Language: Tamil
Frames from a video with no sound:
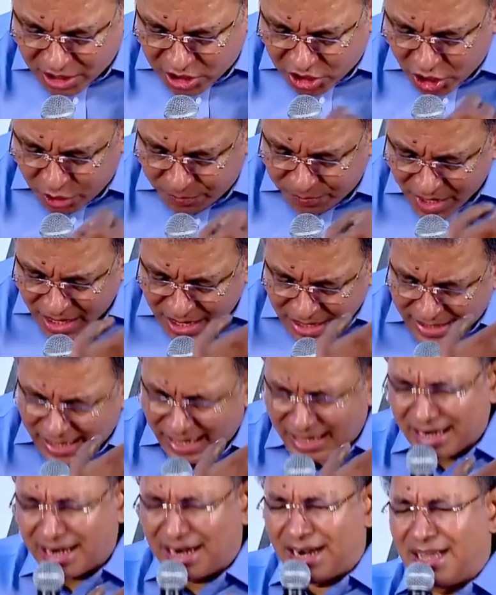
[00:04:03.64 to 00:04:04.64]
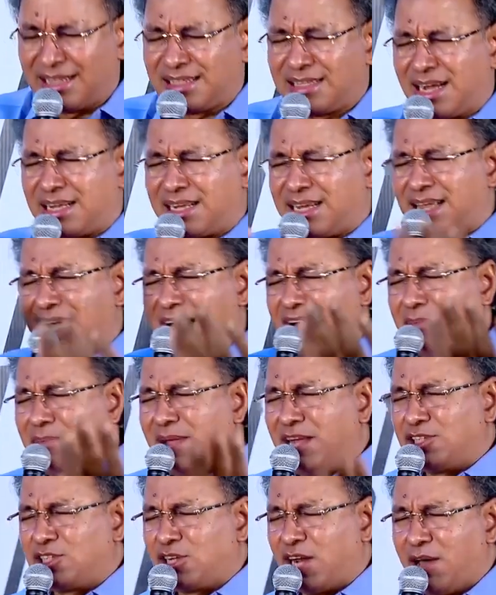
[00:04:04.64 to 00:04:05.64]
மட்டும் கரங்களை தட்டி
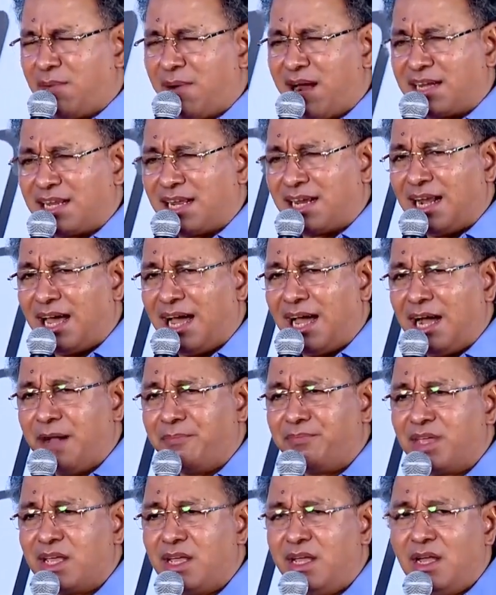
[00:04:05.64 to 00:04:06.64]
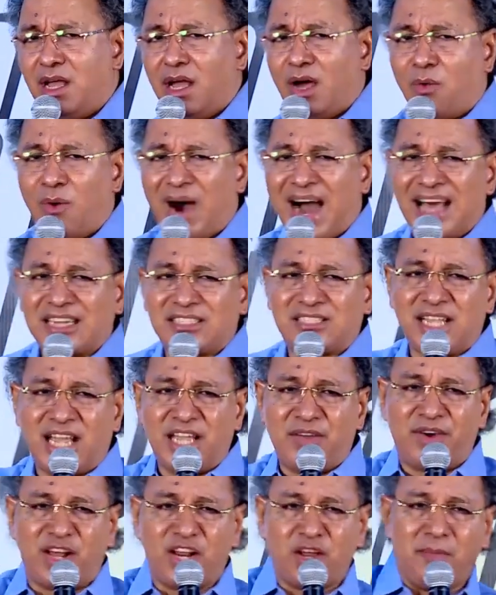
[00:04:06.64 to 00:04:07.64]
ஆமேன்னு சொல்ல மாட்டீங்களா வார்த்தை
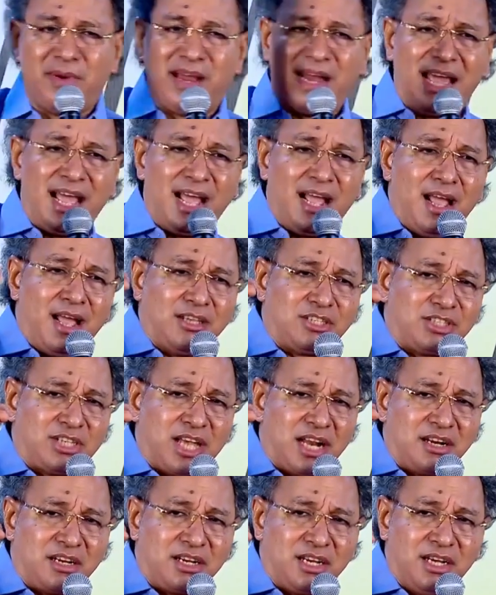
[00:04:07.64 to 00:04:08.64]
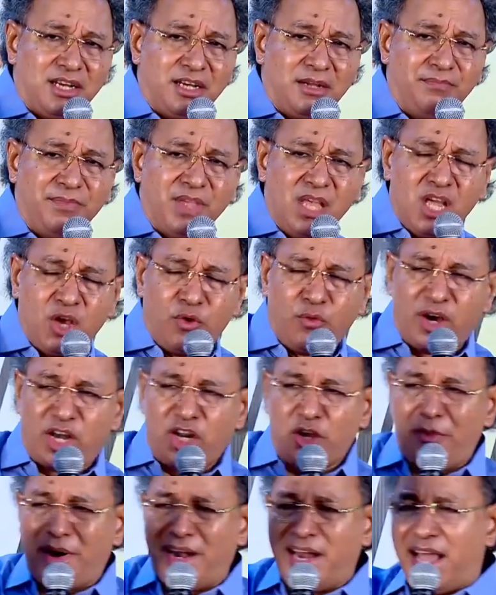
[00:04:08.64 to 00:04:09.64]
வெறுமனே சென்று
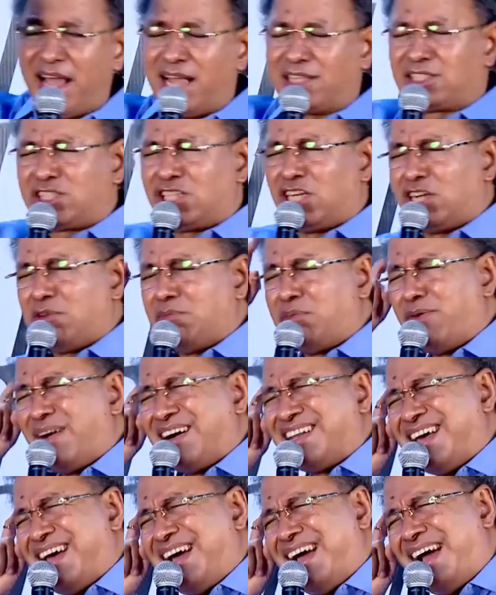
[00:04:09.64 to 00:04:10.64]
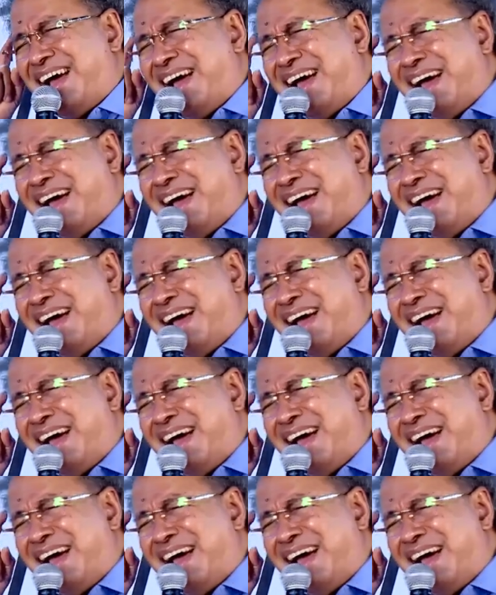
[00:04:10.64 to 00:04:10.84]
வெறுமனே திரும்புவதே